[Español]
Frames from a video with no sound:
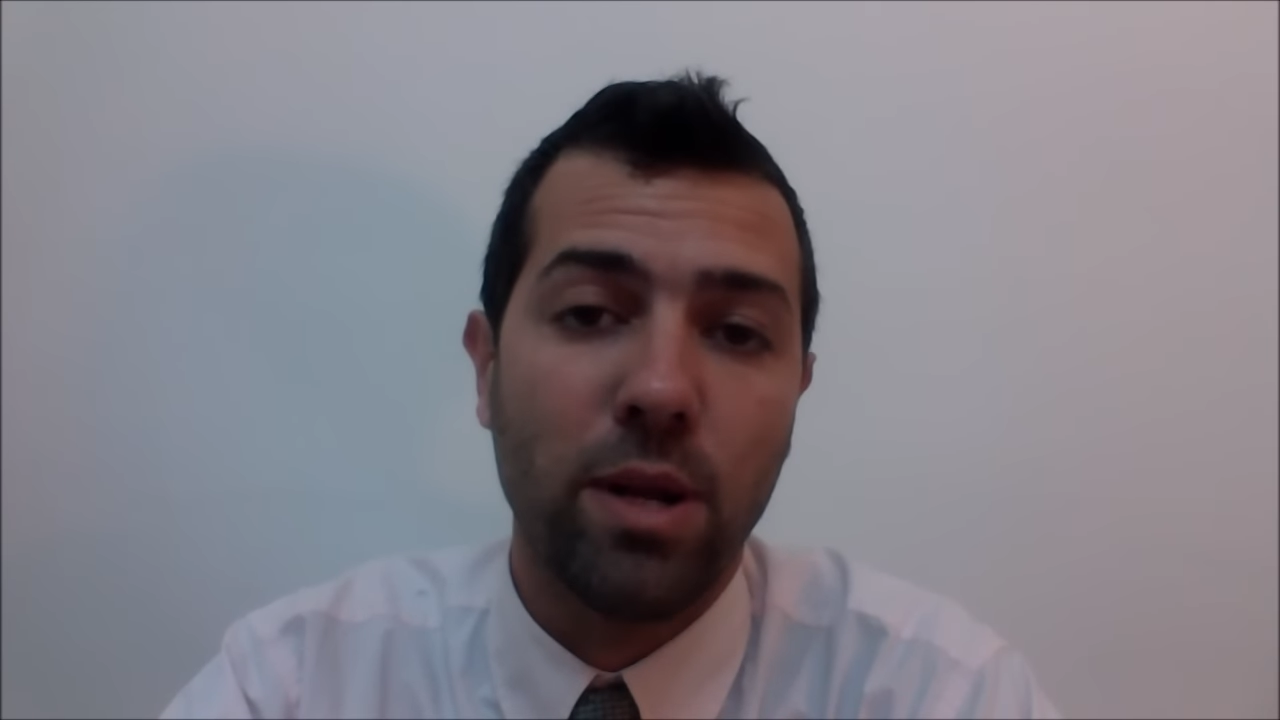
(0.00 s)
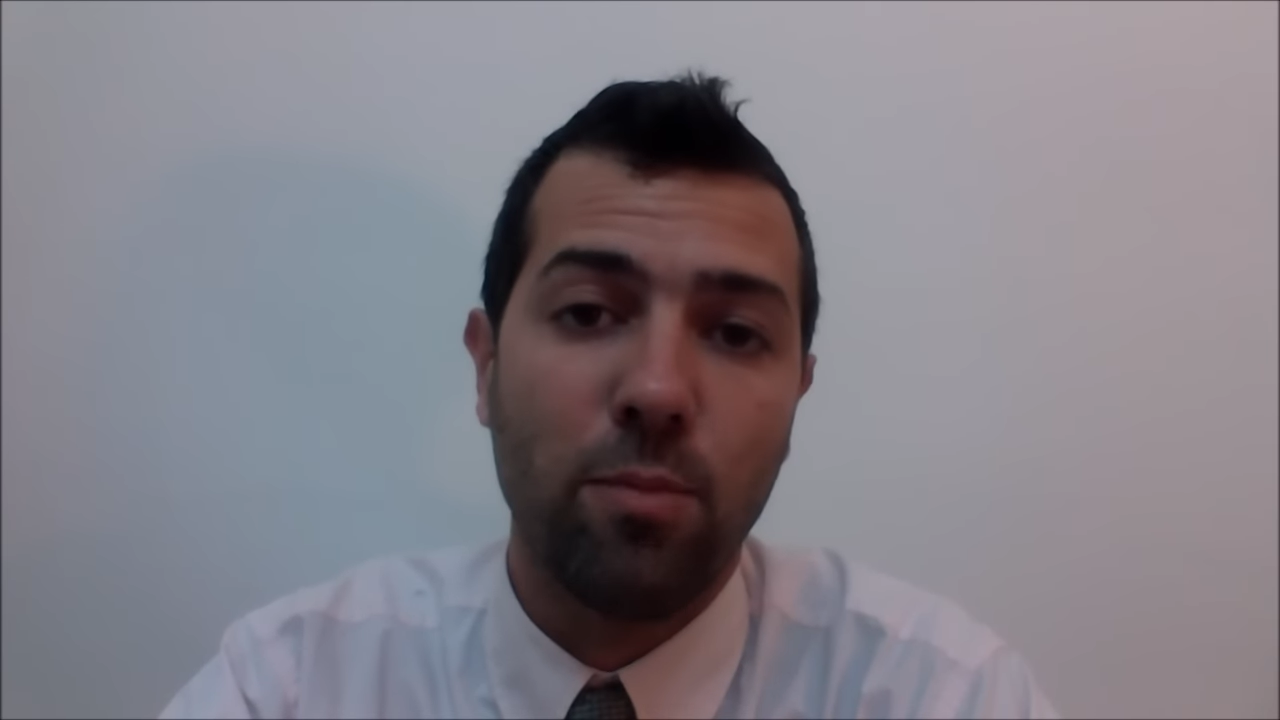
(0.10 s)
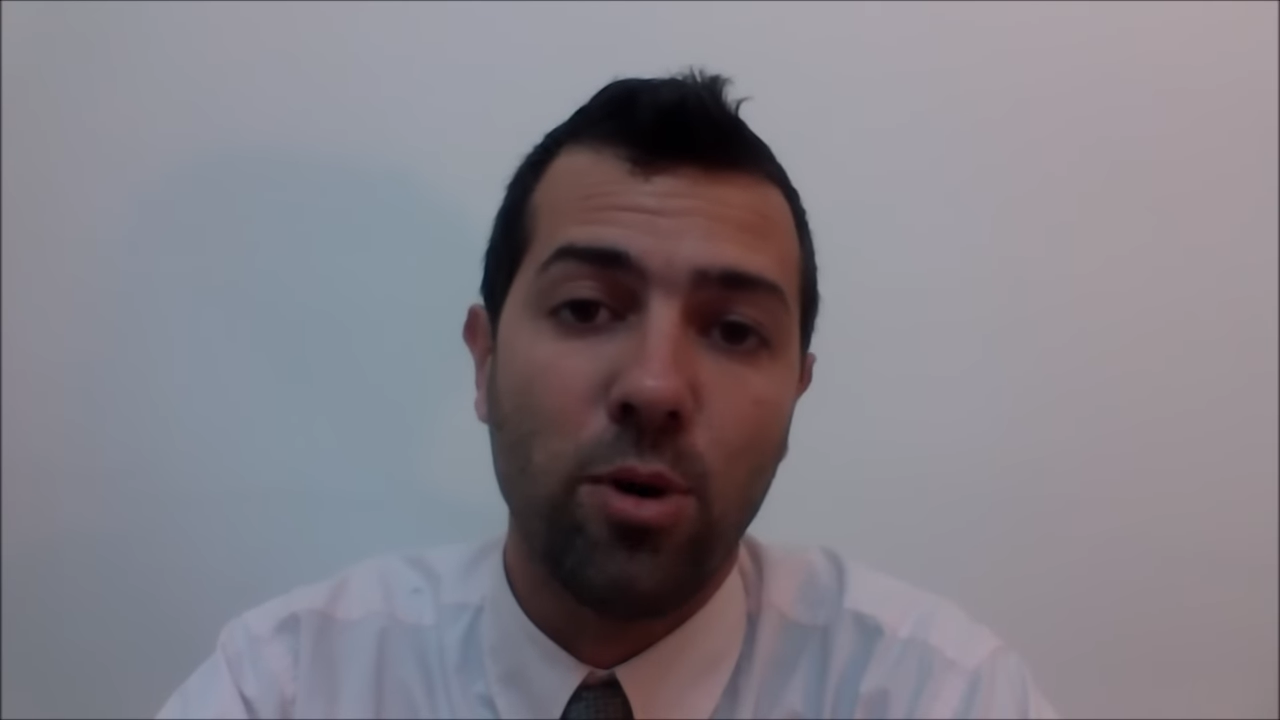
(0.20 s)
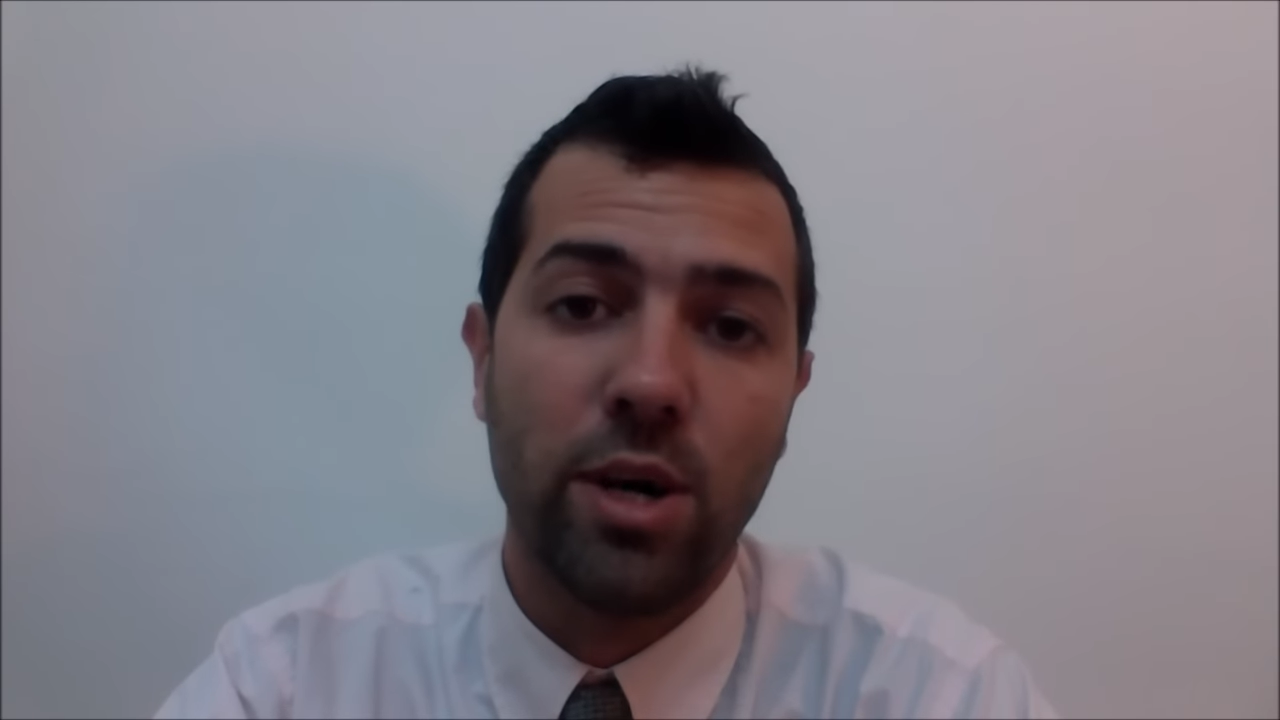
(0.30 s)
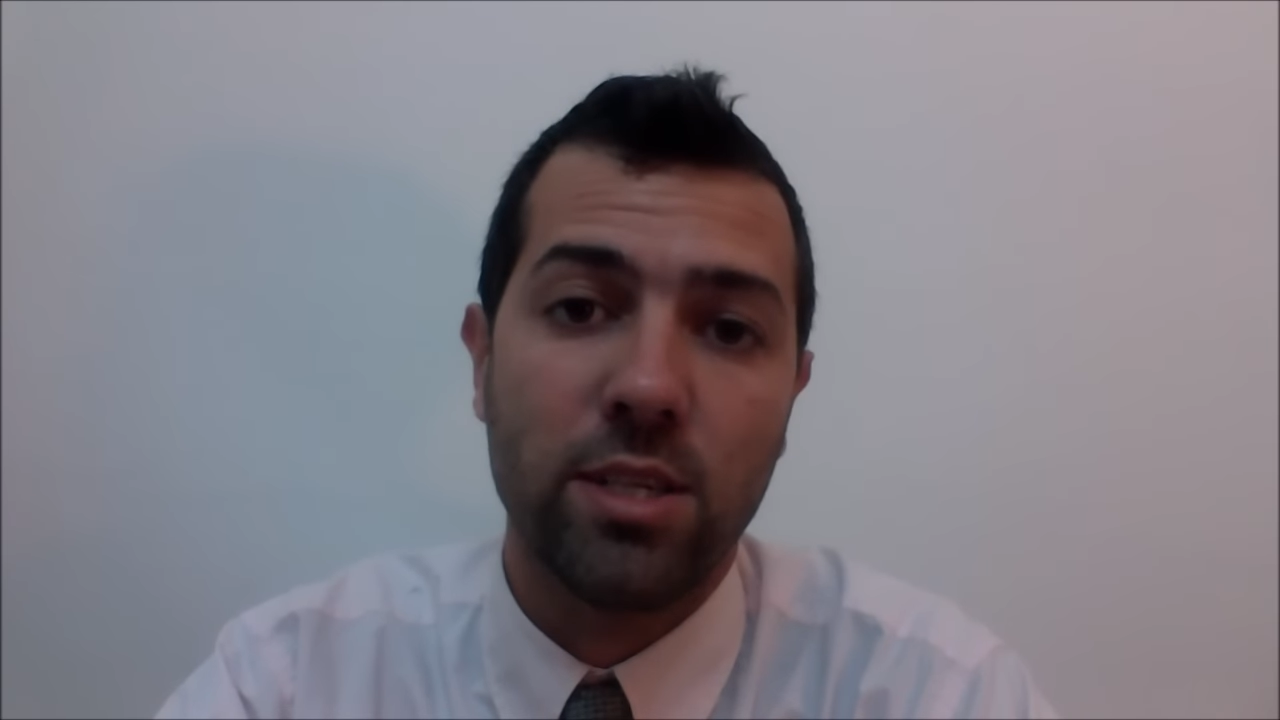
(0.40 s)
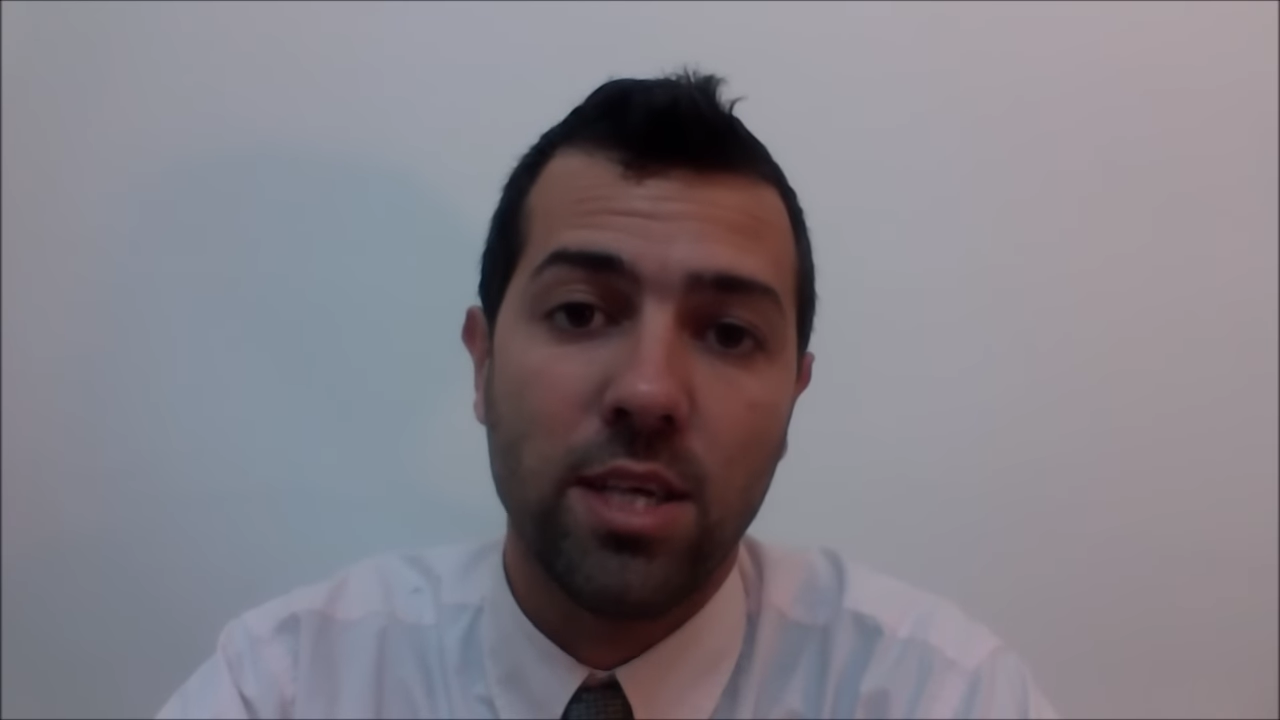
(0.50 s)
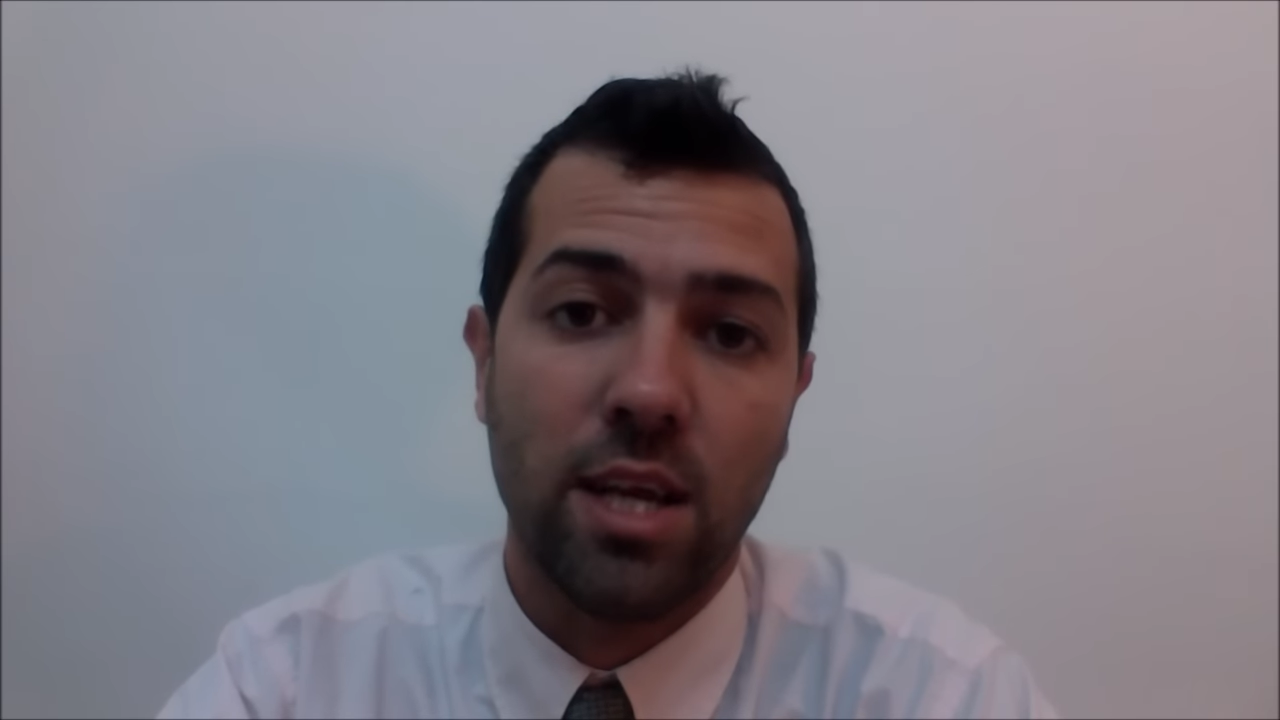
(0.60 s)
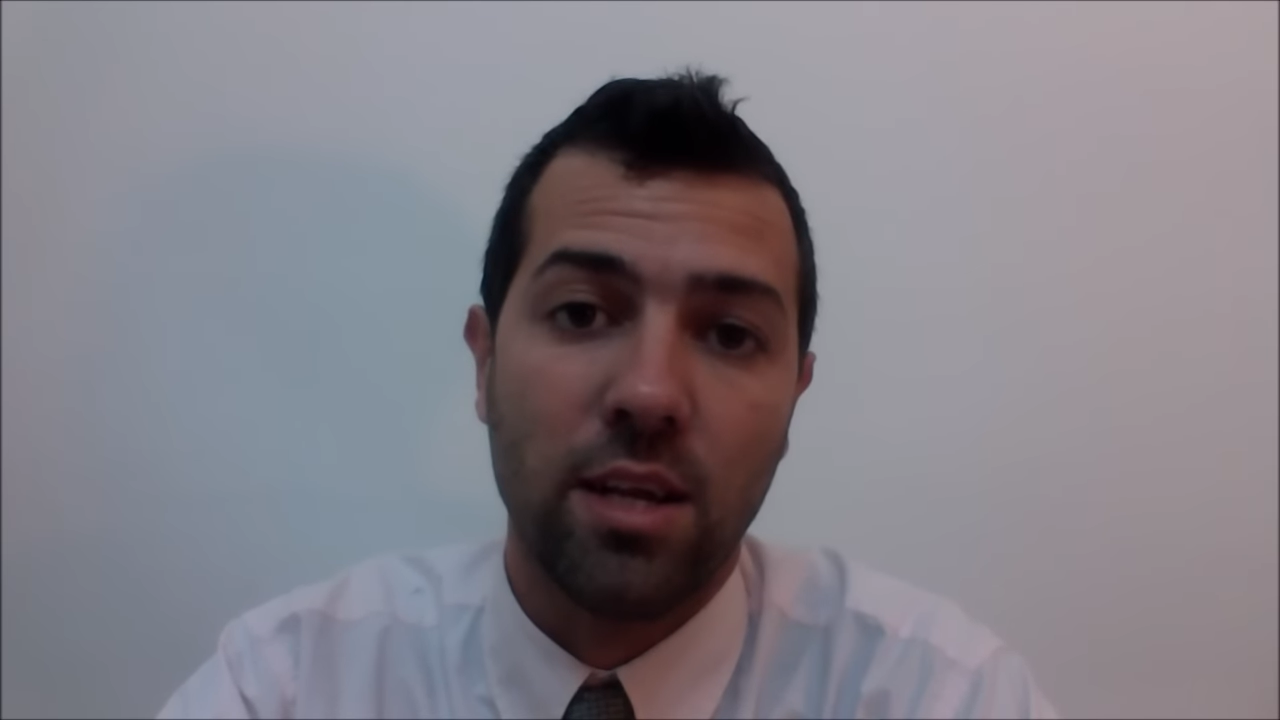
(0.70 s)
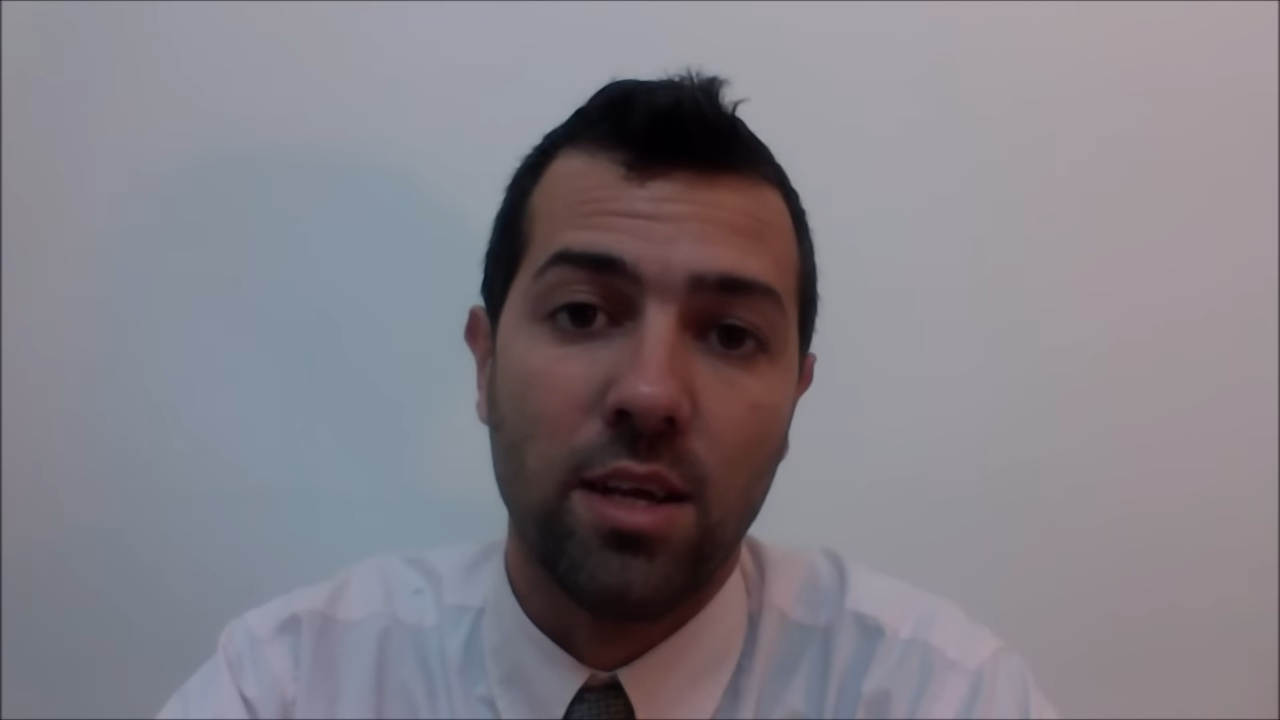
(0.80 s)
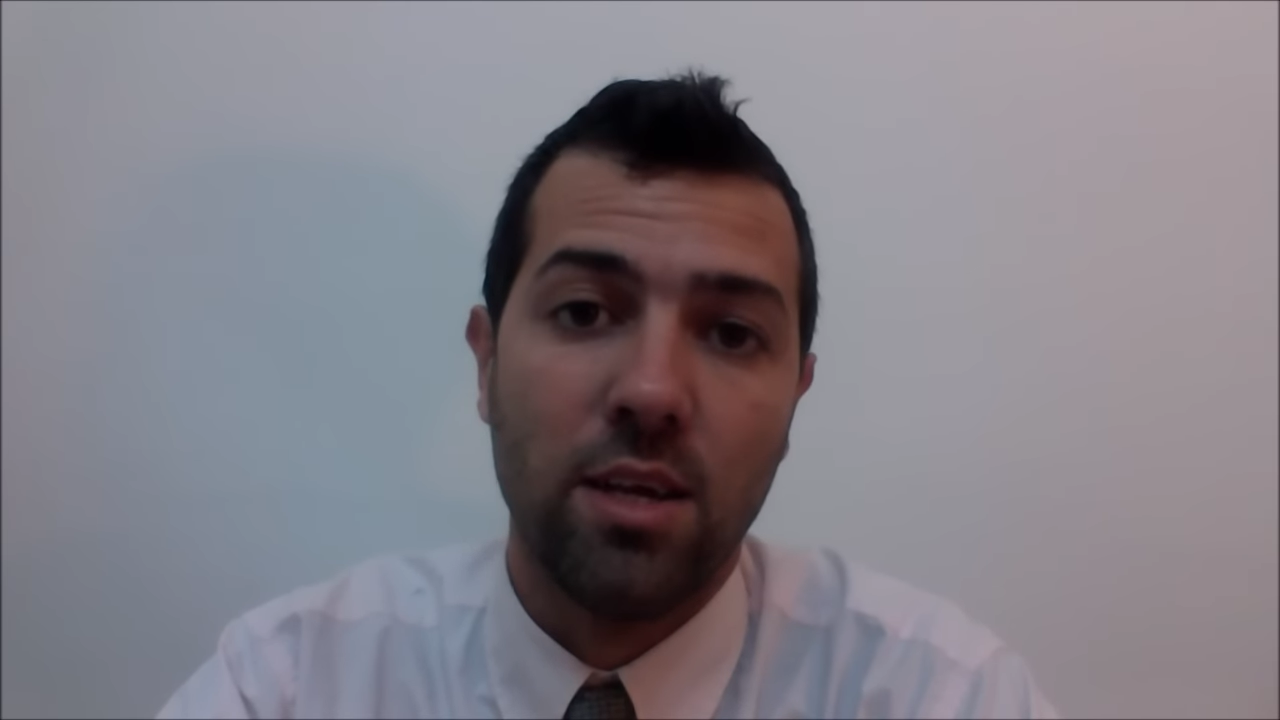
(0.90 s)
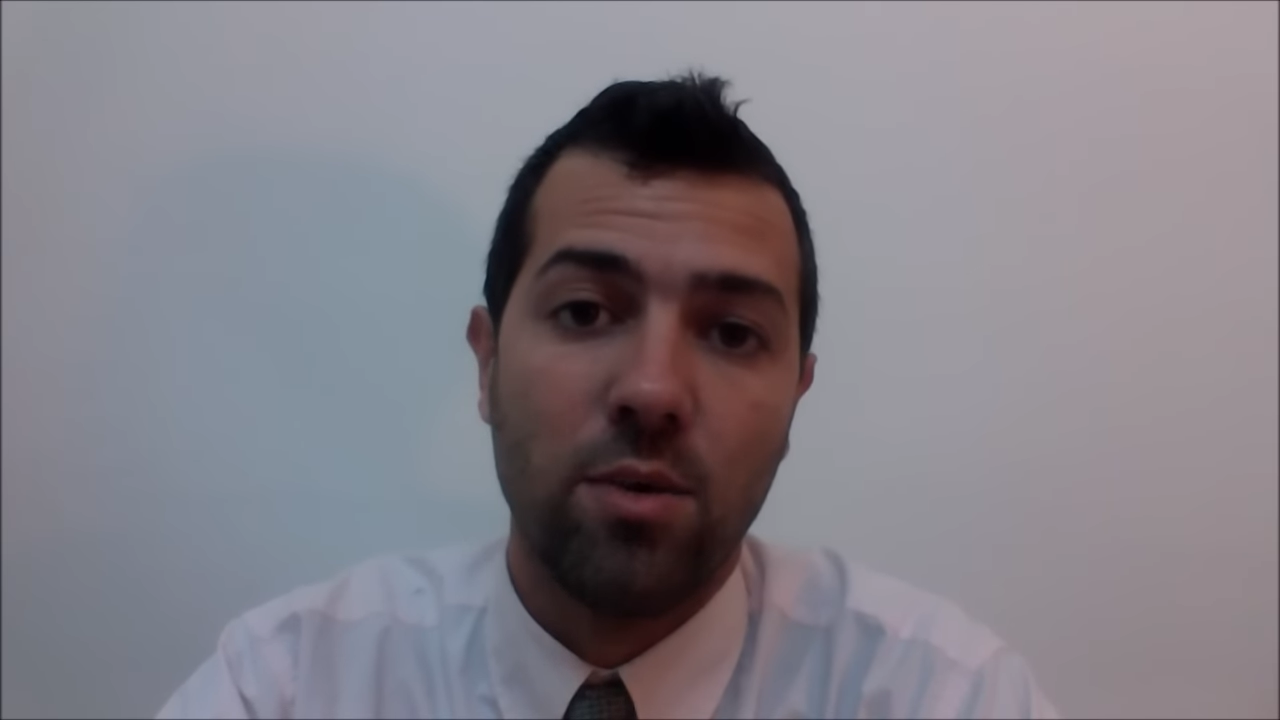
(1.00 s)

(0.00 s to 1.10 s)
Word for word: para poder ser